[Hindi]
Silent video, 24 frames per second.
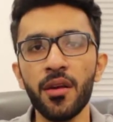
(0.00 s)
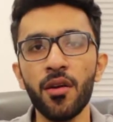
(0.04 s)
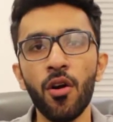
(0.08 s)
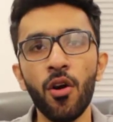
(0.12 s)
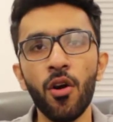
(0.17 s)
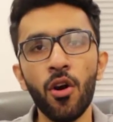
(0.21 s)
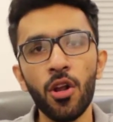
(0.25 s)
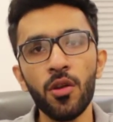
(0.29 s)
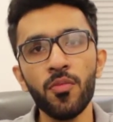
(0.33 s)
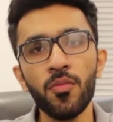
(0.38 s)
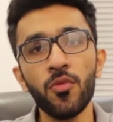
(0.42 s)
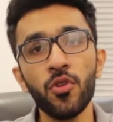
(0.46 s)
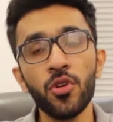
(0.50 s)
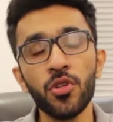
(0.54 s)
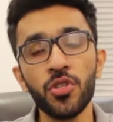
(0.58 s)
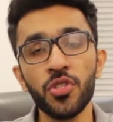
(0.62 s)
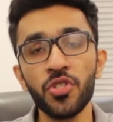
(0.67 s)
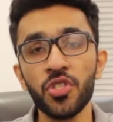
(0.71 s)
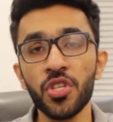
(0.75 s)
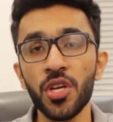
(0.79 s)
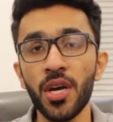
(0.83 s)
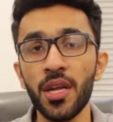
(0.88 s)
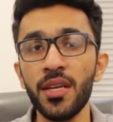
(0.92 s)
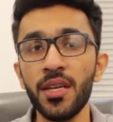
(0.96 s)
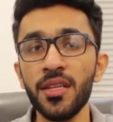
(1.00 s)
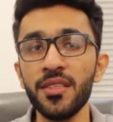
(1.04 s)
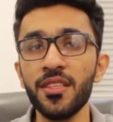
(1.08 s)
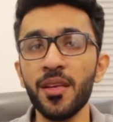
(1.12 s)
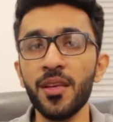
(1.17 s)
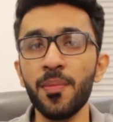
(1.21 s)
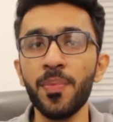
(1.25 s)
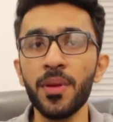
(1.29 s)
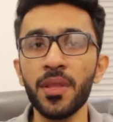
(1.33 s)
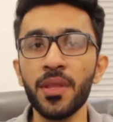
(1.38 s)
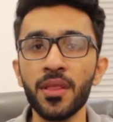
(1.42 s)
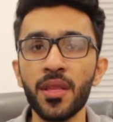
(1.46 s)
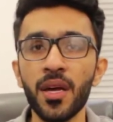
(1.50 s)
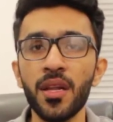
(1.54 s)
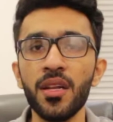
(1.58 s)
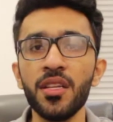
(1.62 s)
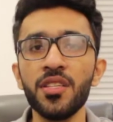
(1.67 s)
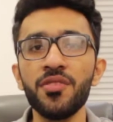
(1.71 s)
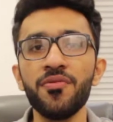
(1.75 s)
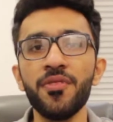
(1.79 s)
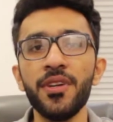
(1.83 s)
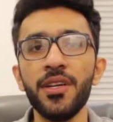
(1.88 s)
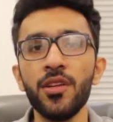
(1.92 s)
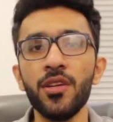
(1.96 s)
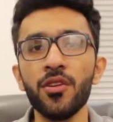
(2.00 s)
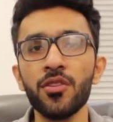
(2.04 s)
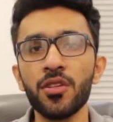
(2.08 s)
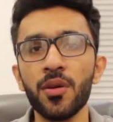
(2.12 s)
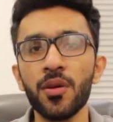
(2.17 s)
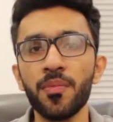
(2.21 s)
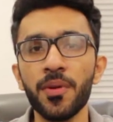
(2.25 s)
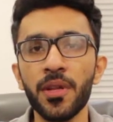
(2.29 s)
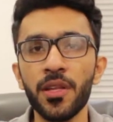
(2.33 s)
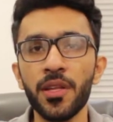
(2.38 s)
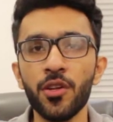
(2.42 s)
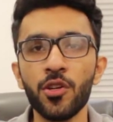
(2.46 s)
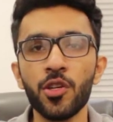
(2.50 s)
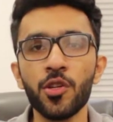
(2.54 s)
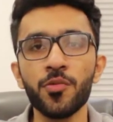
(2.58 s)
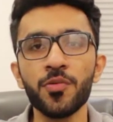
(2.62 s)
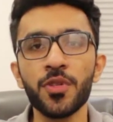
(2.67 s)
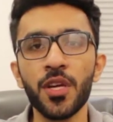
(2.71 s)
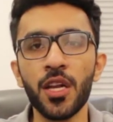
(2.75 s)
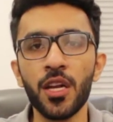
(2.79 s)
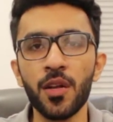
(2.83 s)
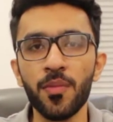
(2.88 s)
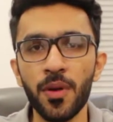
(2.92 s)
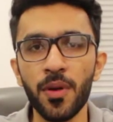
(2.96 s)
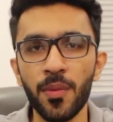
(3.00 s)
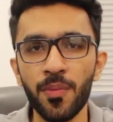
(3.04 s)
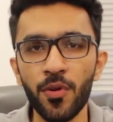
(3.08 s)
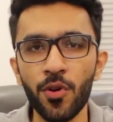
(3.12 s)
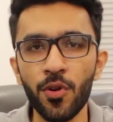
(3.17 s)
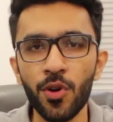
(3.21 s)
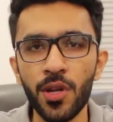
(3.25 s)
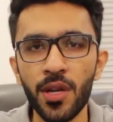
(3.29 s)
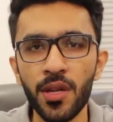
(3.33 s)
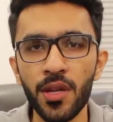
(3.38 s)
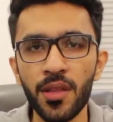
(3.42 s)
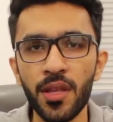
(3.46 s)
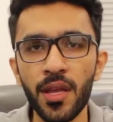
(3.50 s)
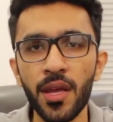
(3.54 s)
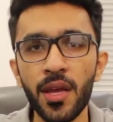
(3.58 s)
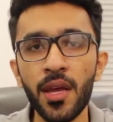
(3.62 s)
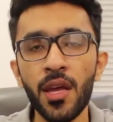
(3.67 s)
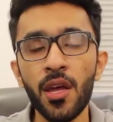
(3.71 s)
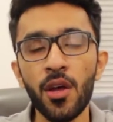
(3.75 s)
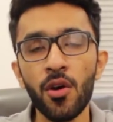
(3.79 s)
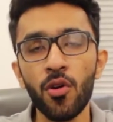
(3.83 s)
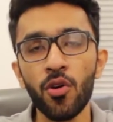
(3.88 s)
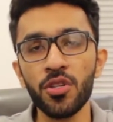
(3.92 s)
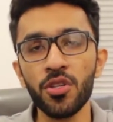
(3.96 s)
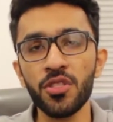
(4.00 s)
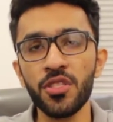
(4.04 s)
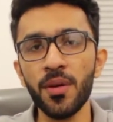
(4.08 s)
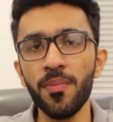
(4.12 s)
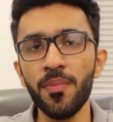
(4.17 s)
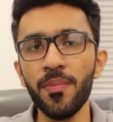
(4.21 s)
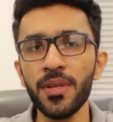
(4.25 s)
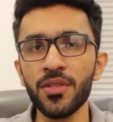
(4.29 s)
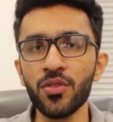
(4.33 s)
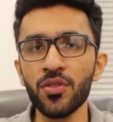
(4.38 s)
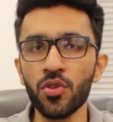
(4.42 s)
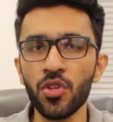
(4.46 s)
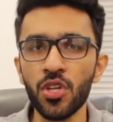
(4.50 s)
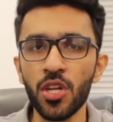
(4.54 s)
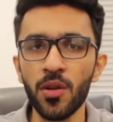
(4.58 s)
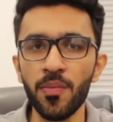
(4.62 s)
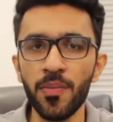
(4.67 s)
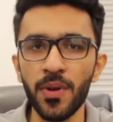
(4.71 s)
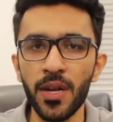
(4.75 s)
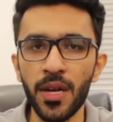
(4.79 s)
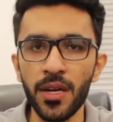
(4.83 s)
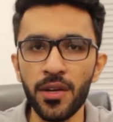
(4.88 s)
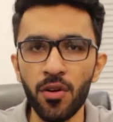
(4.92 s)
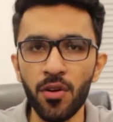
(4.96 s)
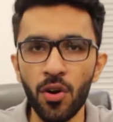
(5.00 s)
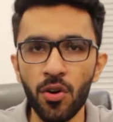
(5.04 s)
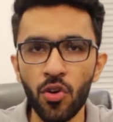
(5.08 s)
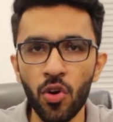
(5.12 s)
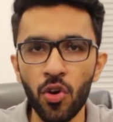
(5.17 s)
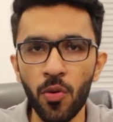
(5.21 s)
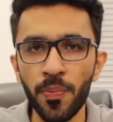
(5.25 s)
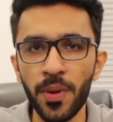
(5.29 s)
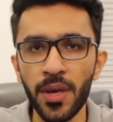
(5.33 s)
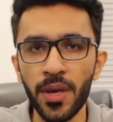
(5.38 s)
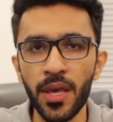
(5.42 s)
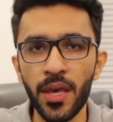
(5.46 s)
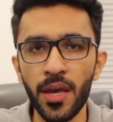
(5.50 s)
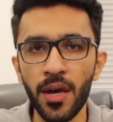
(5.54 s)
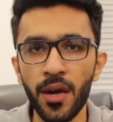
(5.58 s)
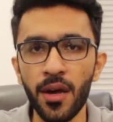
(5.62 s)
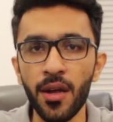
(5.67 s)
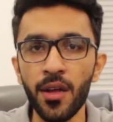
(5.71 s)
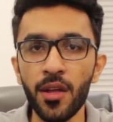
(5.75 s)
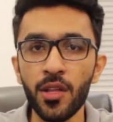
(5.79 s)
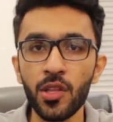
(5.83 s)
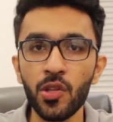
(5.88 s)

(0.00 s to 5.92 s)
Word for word: ऑलमोस्ट 40 से 45 वीडियोस अपने यूट्यूब चैनल पे अपलोड करते हैं और जब मैं सोशल ब्लेड डॉट कॉम पर गया